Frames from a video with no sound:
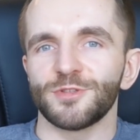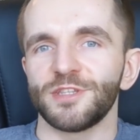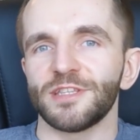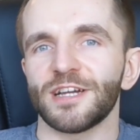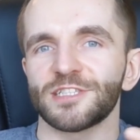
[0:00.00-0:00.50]
od
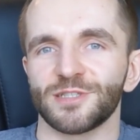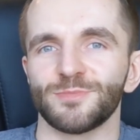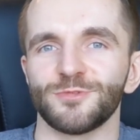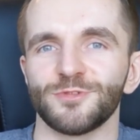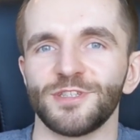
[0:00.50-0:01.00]
innych, a
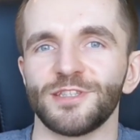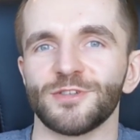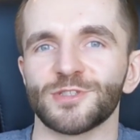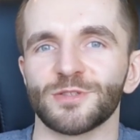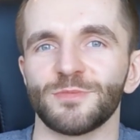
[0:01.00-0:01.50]
czemu
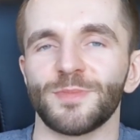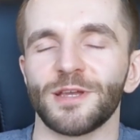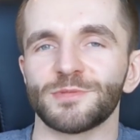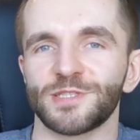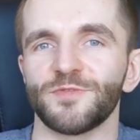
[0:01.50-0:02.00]
inne osoby
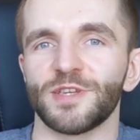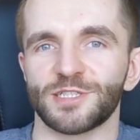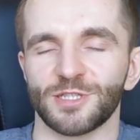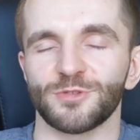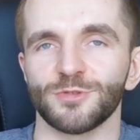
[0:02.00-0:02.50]
mają z tym
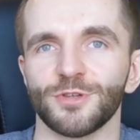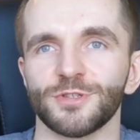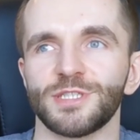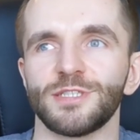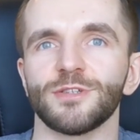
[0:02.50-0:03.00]
większe
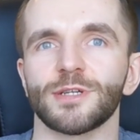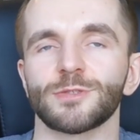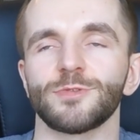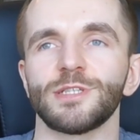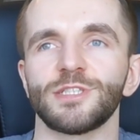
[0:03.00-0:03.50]
trudności?
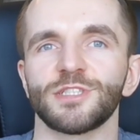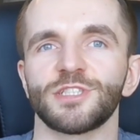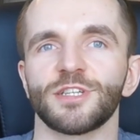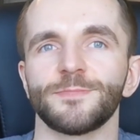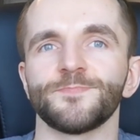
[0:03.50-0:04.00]
Okazuje się,
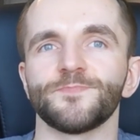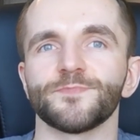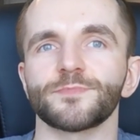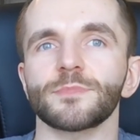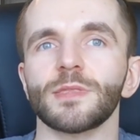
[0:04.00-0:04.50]
że
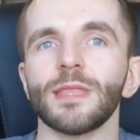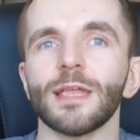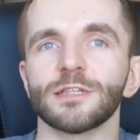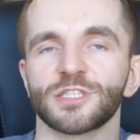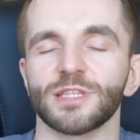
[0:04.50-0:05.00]

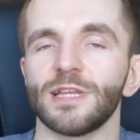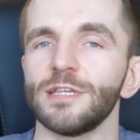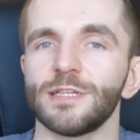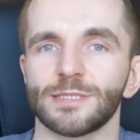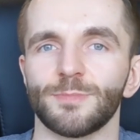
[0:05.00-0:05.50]

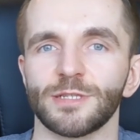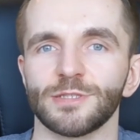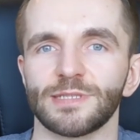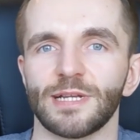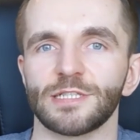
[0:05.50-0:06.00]
Channeling jest
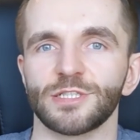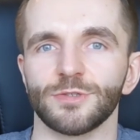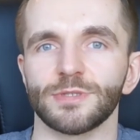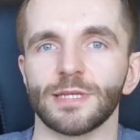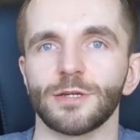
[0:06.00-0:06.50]
bardzo zależny
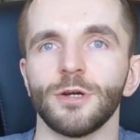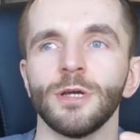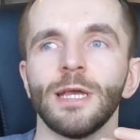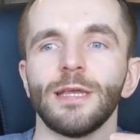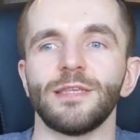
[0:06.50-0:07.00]
od tego,
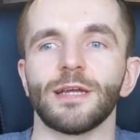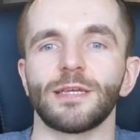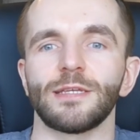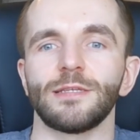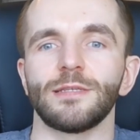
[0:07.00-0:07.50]

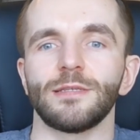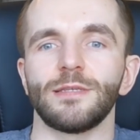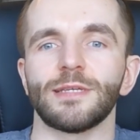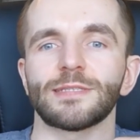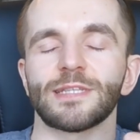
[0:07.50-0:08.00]
jaki
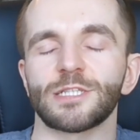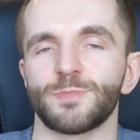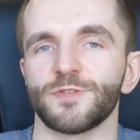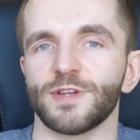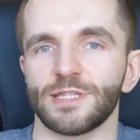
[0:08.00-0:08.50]
jest nasz
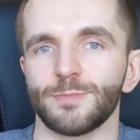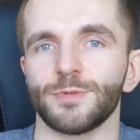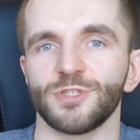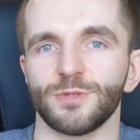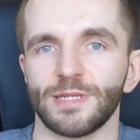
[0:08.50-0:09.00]
prywatny
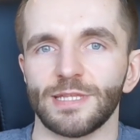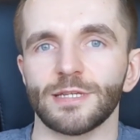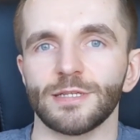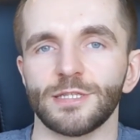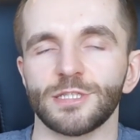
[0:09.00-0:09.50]
poziom
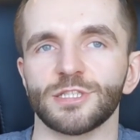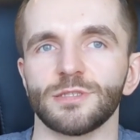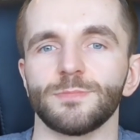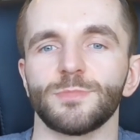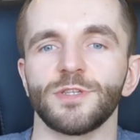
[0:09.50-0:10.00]

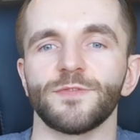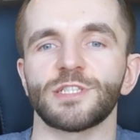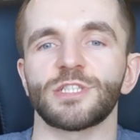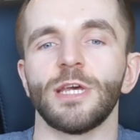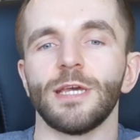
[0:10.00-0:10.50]
energetyczny,
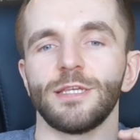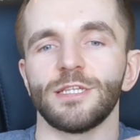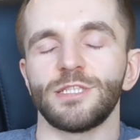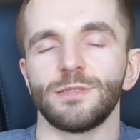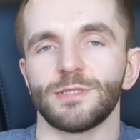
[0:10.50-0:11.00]
ponieważ
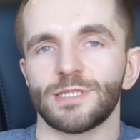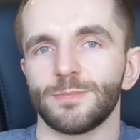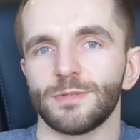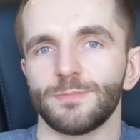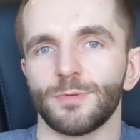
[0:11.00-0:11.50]
jeśli
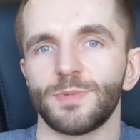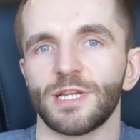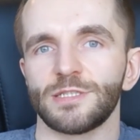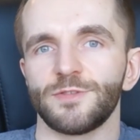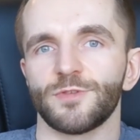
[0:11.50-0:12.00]
chcemy
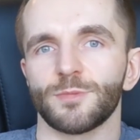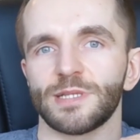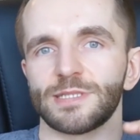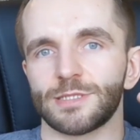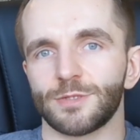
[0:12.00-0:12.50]
pobierać
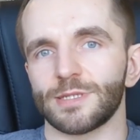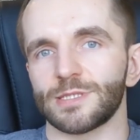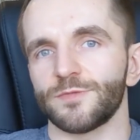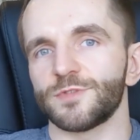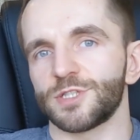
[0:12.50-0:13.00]
informacje z
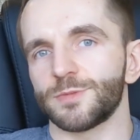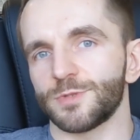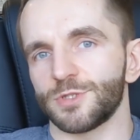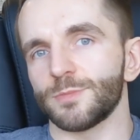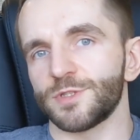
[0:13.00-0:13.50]
coraz to wyższych
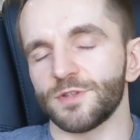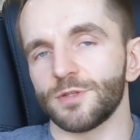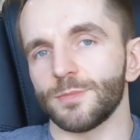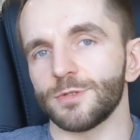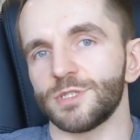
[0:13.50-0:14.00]
poziomów
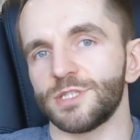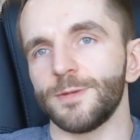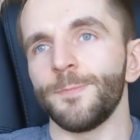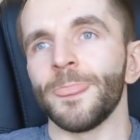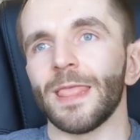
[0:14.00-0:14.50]

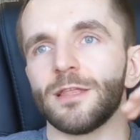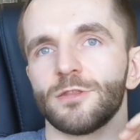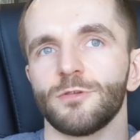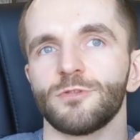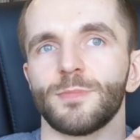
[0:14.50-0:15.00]
świadomości,
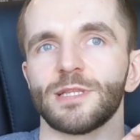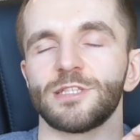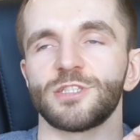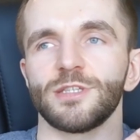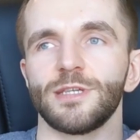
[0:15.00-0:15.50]
to
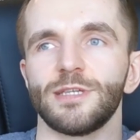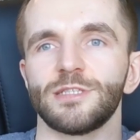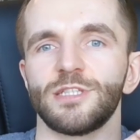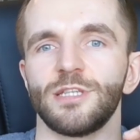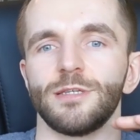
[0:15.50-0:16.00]
automatycznie,
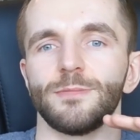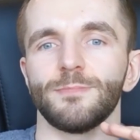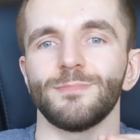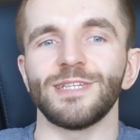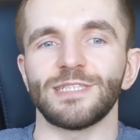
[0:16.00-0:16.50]
jeśli
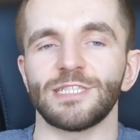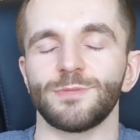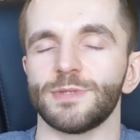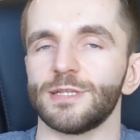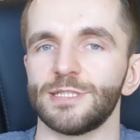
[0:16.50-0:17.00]
my
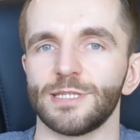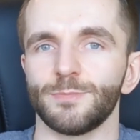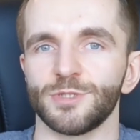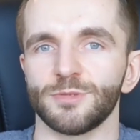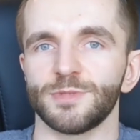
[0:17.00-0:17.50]
jesteśmy na niskim
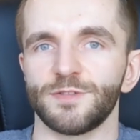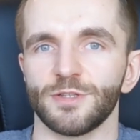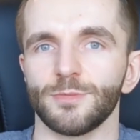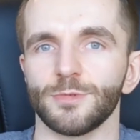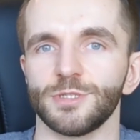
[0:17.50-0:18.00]
poziomie
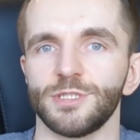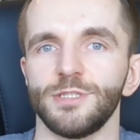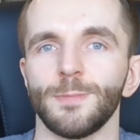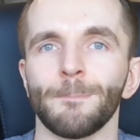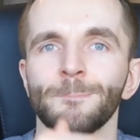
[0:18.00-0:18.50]

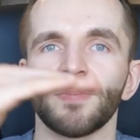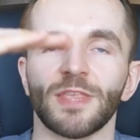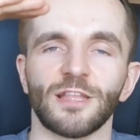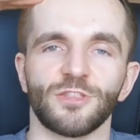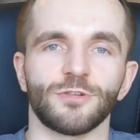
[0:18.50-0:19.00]
świadomości,
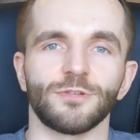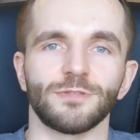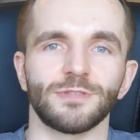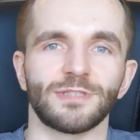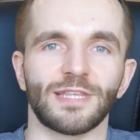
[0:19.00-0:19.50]

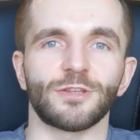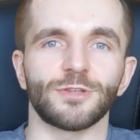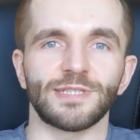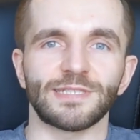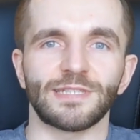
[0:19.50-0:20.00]
to ten
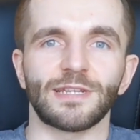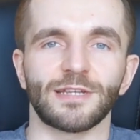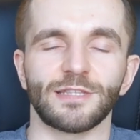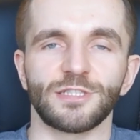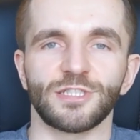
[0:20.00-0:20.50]
rozjazd
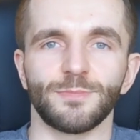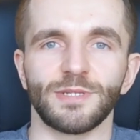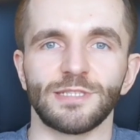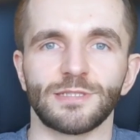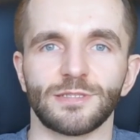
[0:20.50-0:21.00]
energetyczny
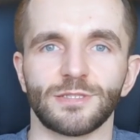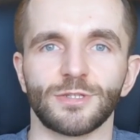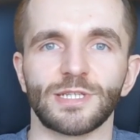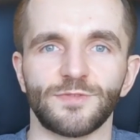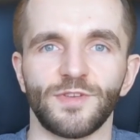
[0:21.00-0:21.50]
będzie
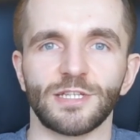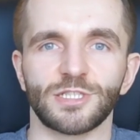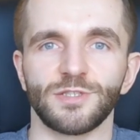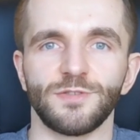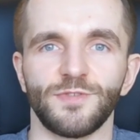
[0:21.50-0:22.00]
coraz
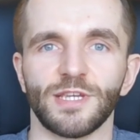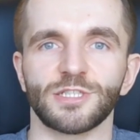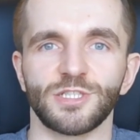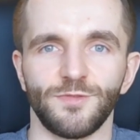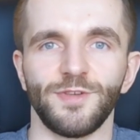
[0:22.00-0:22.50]
większy i
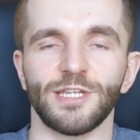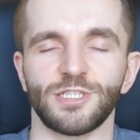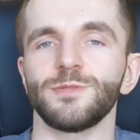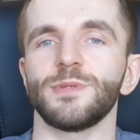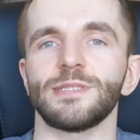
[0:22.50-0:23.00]
większy i
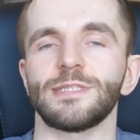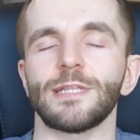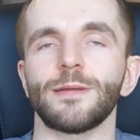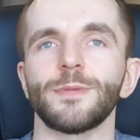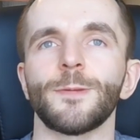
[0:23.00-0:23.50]
większy między
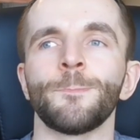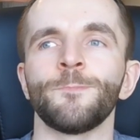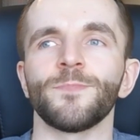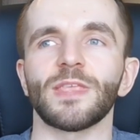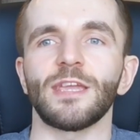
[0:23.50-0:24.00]
nami.
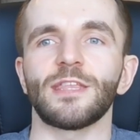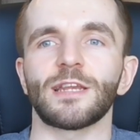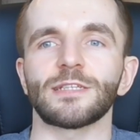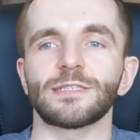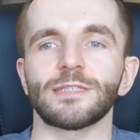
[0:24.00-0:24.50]
I
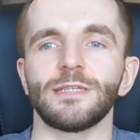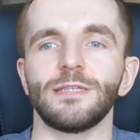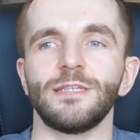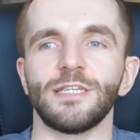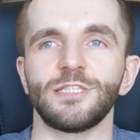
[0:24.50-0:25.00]
teraz,
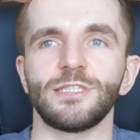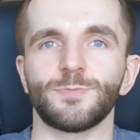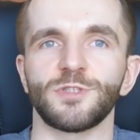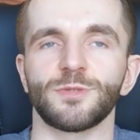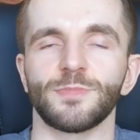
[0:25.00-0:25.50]
jeśli
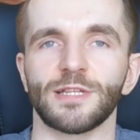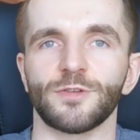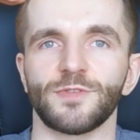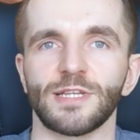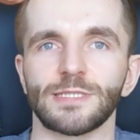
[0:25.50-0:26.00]
spojrzymy na
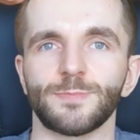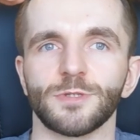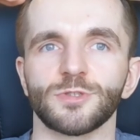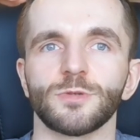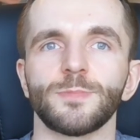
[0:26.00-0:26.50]
to w ten
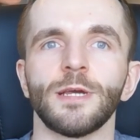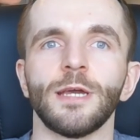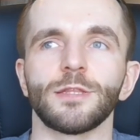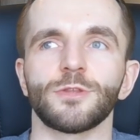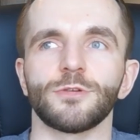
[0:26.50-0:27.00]
sposób,
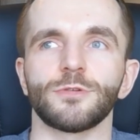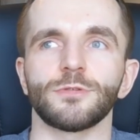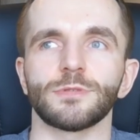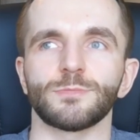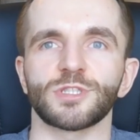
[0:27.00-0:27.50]

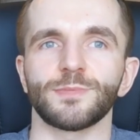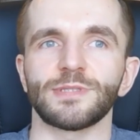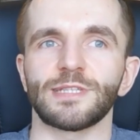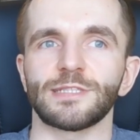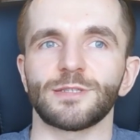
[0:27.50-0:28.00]
to
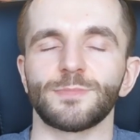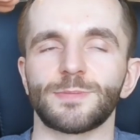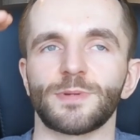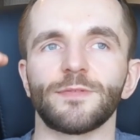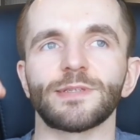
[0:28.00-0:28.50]
możemy zdać sobie
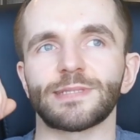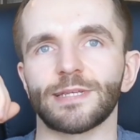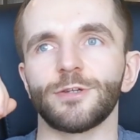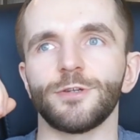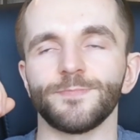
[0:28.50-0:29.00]
sprawę z
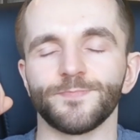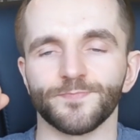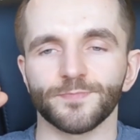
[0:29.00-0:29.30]
tego,